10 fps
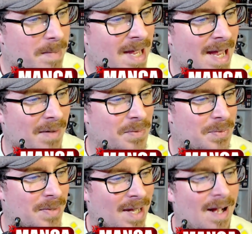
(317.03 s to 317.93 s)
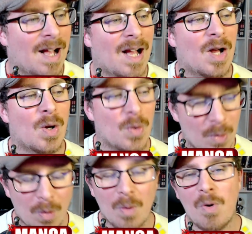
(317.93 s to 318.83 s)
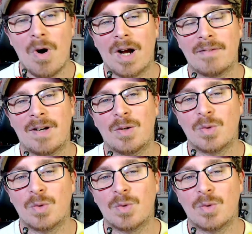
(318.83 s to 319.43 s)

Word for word: Mais en tout cas, le roman arrivera